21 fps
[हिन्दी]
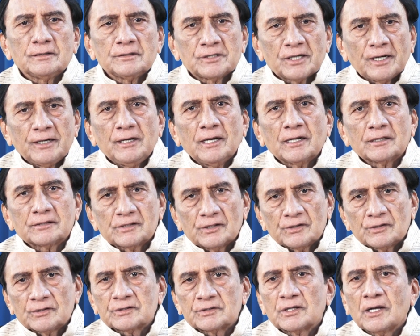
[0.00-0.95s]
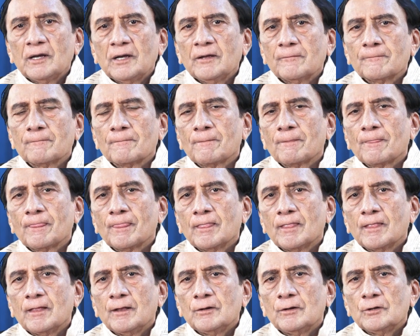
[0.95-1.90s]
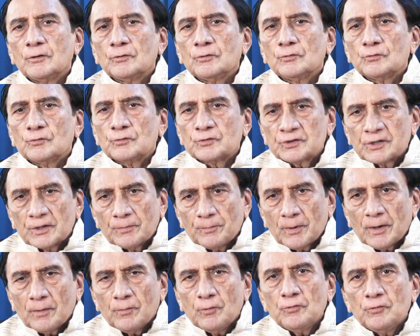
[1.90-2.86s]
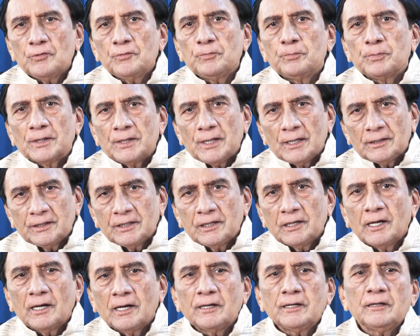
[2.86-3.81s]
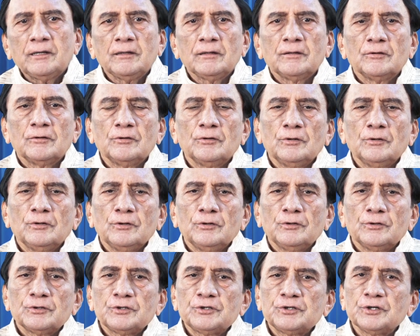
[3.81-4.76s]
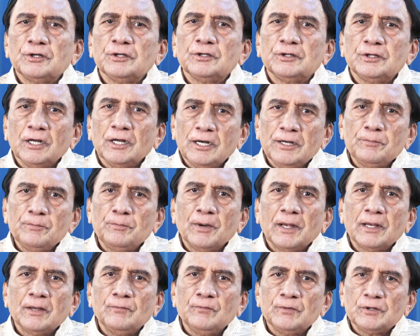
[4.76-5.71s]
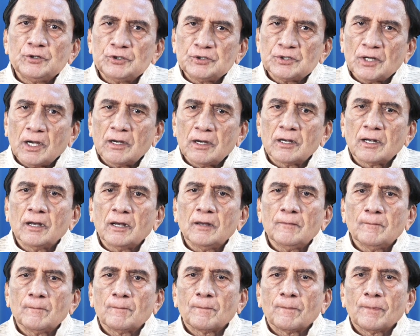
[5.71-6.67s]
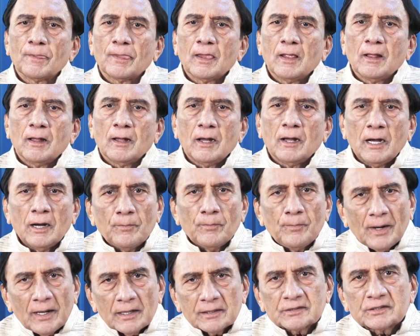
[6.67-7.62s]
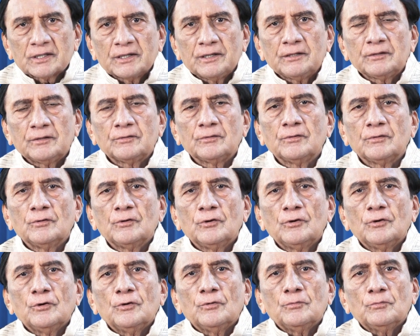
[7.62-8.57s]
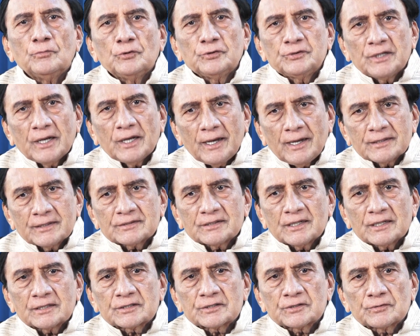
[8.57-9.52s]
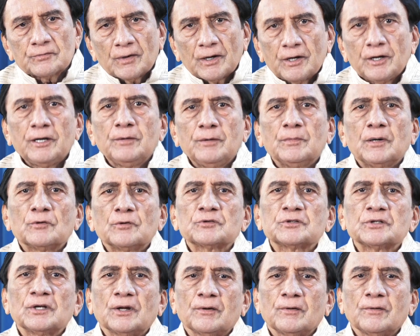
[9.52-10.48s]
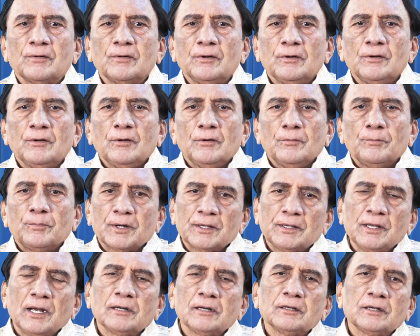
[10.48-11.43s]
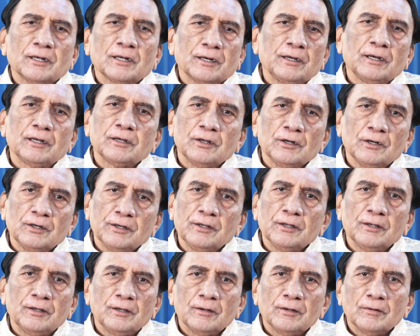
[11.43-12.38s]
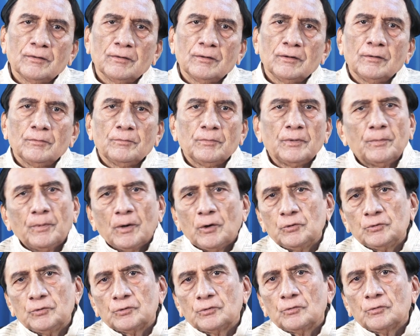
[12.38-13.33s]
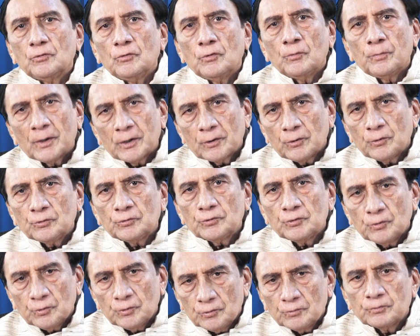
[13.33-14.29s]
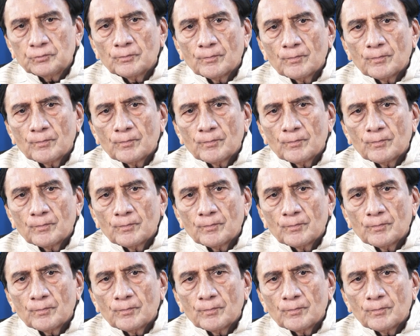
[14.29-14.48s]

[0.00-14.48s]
जैना संस्था उसके प्रमुख पदाधिकारी श्री दिलीप भाई वी शाह का आभार सहित मुझे ऐसा स्वर्णिम अवसर प्रदान करने के लिए मैं बहुत उपकृत हूँ